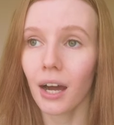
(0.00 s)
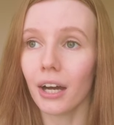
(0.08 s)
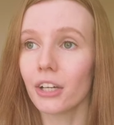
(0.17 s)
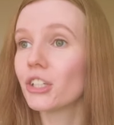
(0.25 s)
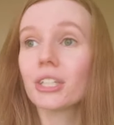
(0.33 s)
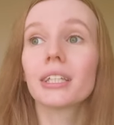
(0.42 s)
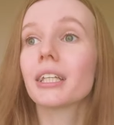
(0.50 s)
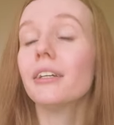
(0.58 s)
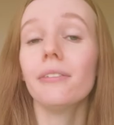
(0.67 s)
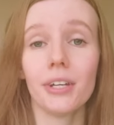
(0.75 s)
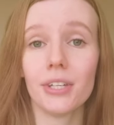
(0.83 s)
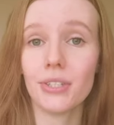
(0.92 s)
А,
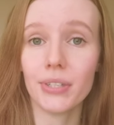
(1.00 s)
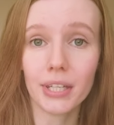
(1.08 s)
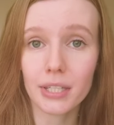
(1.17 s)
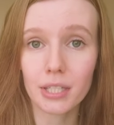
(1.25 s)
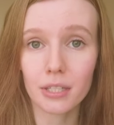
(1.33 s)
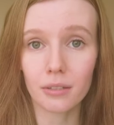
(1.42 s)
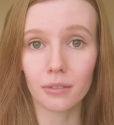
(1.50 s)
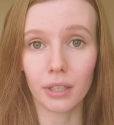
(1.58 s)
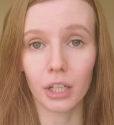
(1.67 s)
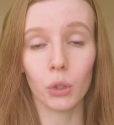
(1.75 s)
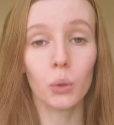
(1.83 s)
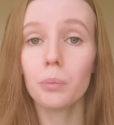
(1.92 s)
счастливое
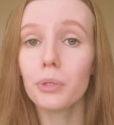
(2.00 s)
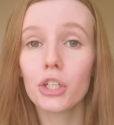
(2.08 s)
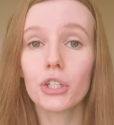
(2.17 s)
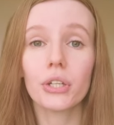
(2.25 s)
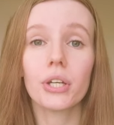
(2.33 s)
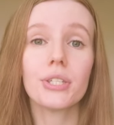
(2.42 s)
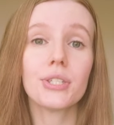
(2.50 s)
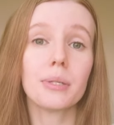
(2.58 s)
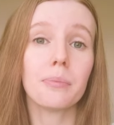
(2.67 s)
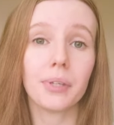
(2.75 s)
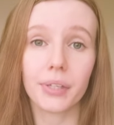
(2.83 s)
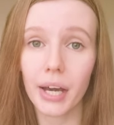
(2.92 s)
детство, любящая
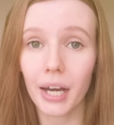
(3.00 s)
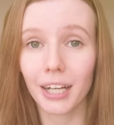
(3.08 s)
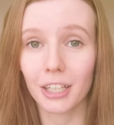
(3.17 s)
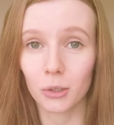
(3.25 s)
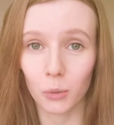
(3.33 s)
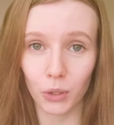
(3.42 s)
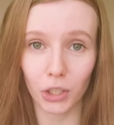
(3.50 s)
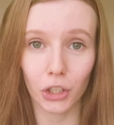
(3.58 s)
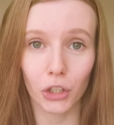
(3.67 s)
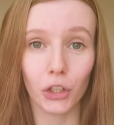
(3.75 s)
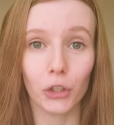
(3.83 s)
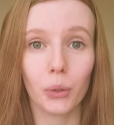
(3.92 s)
семья, которая
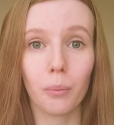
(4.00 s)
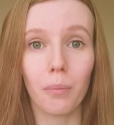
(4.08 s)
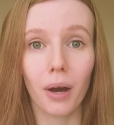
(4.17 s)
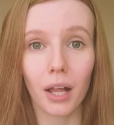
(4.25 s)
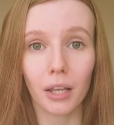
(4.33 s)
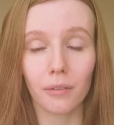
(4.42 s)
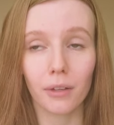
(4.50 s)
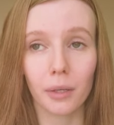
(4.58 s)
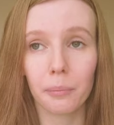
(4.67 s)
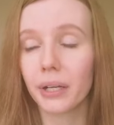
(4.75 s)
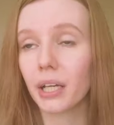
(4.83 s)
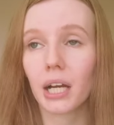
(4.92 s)
ее баловала,
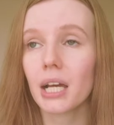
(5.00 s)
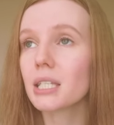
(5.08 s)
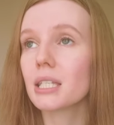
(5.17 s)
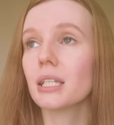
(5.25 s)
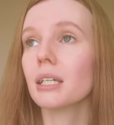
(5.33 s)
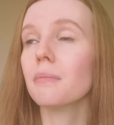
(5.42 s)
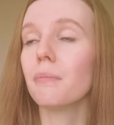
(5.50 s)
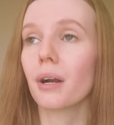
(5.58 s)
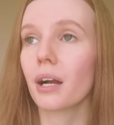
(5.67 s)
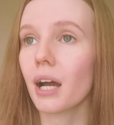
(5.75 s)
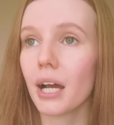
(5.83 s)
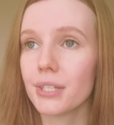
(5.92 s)
прекрасные
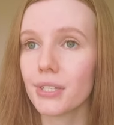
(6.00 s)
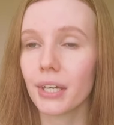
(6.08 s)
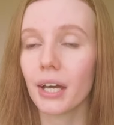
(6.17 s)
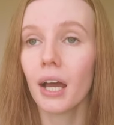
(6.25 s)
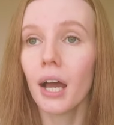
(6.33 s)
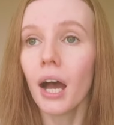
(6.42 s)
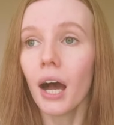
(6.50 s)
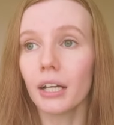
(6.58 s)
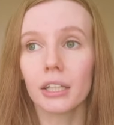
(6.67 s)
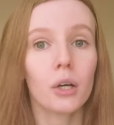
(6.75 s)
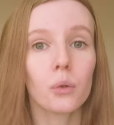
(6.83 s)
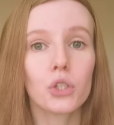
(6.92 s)
братья.
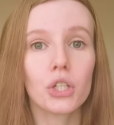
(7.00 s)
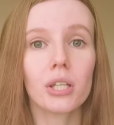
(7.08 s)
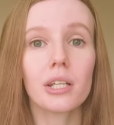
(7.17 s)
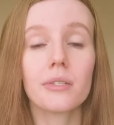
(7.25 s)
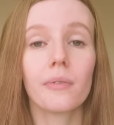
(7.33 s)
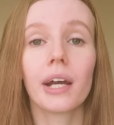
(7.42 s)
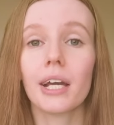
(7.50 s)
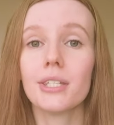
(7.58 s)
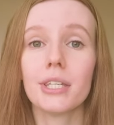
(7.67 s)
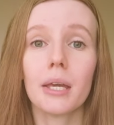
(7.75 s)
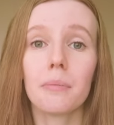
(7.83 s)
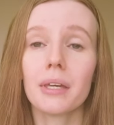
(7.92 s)
Она училась в
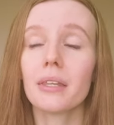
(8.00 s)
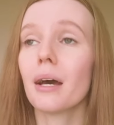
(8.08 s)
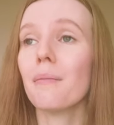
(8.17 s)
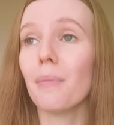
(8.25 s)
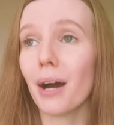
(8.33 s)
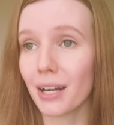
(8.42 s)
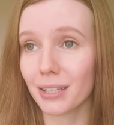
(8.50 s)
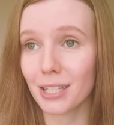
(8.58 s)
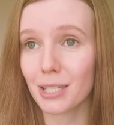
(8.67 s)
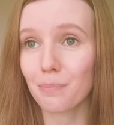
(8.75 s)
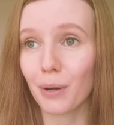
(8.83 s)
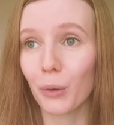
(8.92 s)
академии на барда
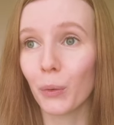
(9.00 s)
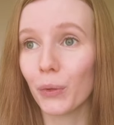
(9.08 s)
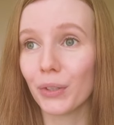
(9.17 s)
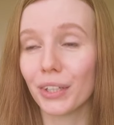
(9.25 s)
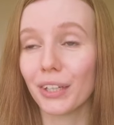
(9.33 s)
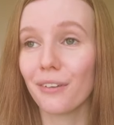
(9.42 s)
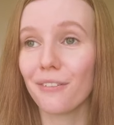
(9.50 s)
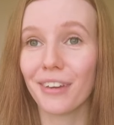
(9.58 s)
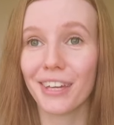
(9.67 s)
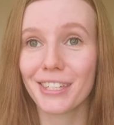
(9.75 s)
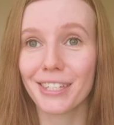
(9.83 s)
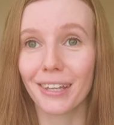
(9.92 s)
спокойно и
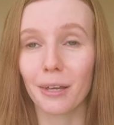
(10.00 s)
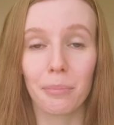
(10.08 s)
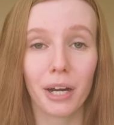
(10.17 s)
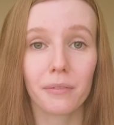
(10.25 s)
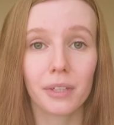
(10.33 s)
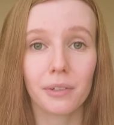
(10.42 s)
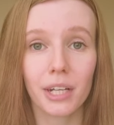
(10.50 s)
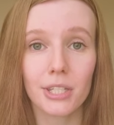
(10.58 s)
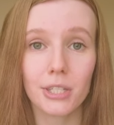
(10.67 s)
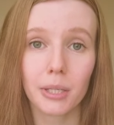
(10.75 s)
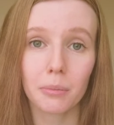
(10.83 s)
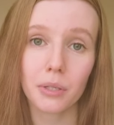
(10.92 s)
весело. Правда, в
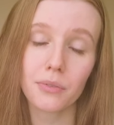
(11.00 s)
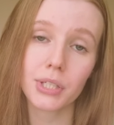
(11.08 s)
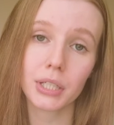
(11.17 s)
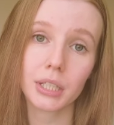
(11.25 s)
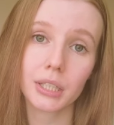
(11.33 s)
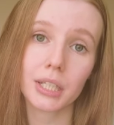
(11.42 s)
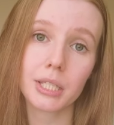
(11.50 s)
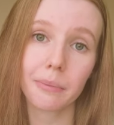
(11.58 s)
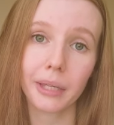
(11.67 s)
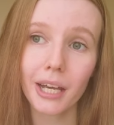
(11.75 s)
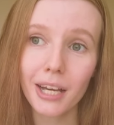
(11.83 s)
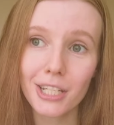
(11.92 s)
академии все над ней
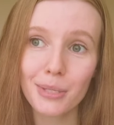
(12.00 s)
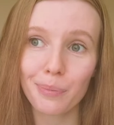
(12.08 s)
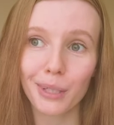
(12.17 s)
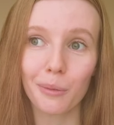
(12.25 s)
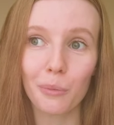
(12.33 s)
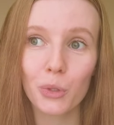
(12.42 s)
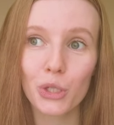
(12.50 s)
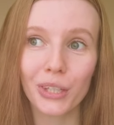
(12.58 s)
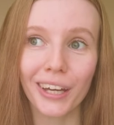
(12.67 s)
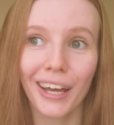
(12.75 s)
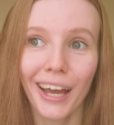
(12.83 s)
смеялись, потому что